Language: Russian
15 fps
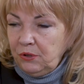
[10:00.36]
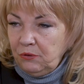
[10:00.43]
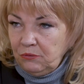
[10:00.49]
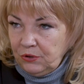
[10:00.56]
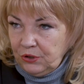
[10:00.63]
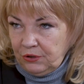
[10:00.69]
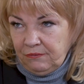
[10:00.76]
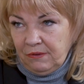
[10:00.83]
где он
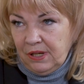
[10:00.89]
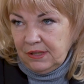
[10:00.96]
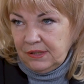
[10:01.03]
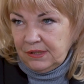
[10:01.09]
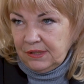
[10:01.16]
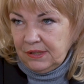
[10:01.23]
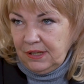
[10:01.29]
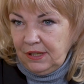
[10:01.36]

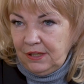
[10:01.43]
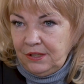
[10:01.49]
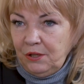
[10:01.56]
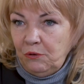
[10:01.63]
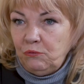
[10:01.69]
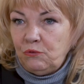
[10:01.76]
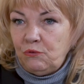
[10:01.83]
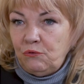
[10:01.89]
наживается и
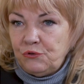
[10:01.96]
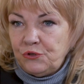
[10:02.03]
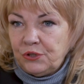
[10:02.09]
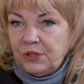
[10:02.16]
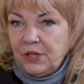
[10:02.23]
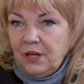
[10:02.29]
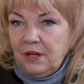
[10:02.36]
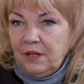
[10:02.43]
где он
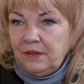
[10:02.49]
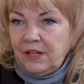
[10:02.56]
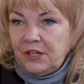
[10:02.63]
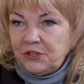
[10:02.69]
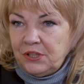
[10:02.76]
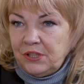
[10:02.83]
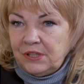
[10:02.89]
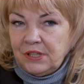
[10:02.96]
хочет
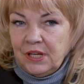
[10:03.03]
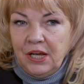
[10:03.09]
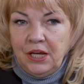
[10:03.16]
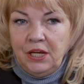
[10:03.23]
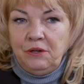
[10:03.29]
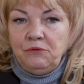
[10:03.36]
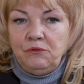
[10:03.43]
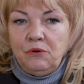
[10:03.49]
нажиться.
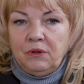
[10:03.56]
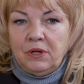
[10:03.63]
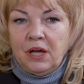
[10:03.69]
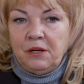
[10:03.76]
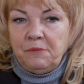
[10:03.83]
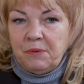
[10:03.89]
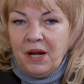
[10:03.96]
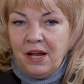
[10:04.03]
И у него,
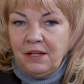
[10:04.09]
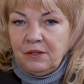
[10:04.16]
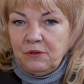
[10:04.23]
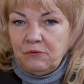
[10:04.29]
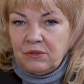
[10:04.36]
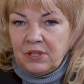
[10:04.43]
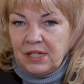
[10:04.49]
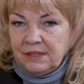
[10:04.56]
как правило,
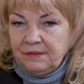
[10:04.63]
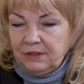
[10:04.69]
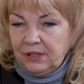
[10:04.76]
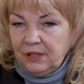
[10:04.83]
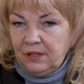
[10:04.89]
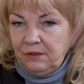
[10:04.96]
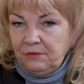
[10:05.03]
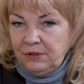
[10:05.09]
у
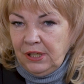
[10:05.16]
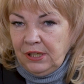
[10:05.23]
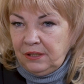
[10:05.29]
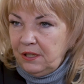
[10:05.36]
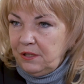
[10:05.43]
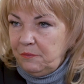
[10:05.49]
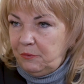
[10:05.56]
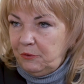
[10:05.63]
развитых людей
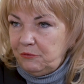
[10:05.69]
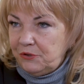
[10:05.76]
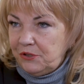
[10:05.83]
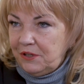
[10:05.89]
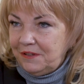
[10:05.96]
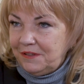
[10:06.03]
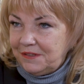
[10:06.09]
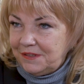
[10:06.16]
это не
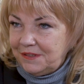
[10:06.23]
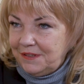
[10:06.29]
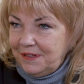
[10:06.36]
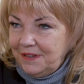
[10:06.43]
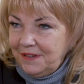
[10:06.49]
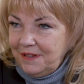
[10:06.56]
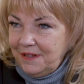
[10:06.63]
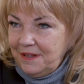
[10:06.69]
получается.
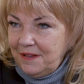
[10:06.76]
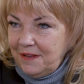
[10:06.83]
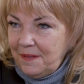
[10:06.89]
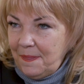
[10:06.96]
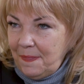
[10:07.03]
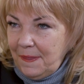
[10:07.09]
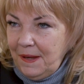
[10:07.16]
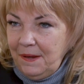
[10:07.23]

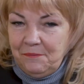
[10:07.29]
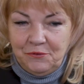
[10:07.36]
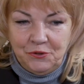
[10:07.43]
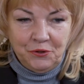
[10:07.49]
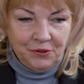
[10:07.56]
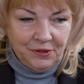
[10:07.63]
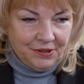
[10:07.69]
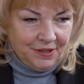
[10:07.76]
Угу. Им
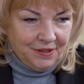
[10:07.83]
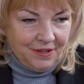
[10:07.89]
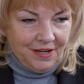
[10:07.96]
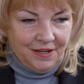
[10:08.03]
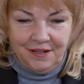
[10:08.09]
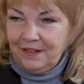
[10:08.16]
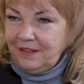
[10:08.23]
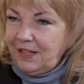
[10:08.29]
все это
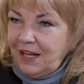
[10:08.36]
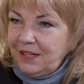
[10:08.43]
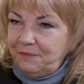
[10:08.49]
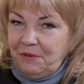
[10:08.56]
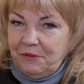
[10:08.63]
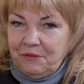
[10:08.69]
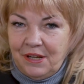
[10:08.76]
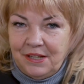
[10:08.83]
от,
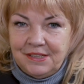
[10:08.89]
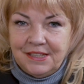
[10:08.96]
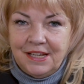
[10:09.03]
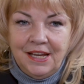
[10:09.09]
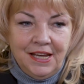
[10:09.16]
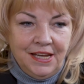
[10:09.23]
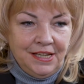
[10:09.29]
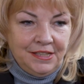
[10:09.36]
отбивается.
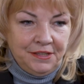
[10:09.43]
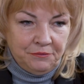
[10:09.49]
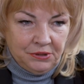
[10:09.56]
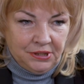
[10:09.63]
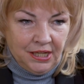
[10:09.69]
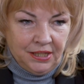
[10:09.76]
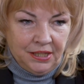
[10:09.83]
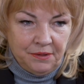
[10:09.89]
Иди
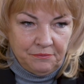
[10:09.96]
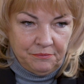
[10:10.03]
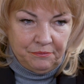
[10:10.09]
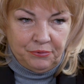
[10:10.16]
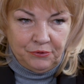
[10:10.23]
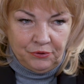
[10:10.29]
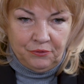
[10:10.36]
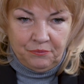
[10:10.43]
вот таким
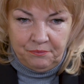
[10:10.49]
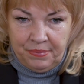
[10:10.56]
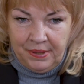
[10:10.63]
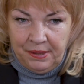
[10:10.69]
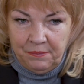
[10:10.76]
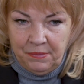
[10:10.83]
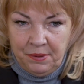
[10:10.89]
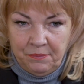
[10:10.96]
путем,
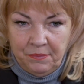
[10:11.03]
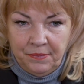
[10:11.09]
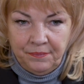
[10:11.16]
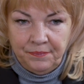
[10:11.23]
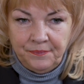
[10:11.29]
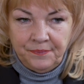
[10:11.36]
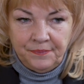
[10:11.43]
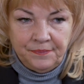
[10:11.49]
прямым.
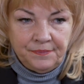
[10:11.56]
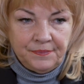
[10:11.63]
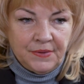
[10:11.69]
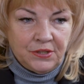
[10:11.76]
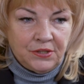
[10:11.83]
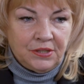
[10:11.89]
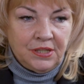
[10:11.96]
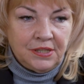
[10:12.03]
Угу.
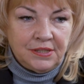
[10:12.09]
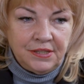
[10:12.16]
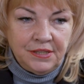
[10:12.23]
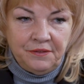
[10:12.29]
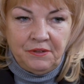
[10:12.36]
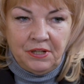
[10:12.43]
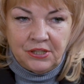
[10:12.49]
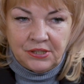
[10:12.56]
Значит, если
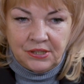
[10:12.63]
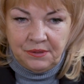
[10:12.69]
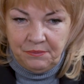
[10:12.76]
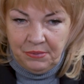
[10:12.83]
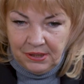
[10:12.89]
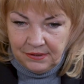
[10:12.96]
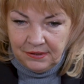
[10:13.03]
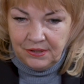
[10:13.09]
не веришь
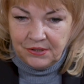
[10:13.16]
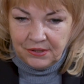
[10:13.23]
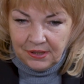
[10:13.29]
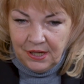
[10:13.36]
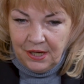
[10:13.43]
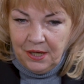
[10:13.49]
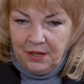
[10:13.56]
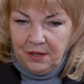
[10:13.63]
себе, значит,
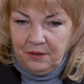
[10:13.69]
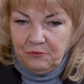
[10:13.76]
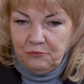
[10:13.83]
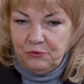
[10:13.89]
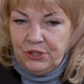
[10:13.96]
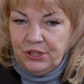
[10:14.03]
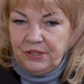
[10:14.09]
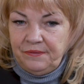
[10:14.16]
э,
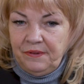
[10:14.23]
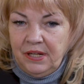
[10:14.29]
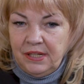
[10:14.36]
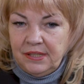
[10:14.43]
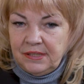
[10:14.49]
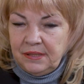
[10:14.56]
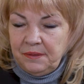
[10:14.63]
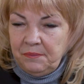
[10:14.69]
учись
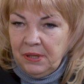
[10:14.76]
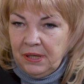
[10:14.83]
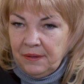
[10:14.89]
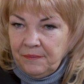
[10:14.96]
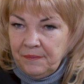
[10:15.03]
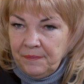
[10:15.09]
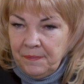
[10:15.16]
верить себе.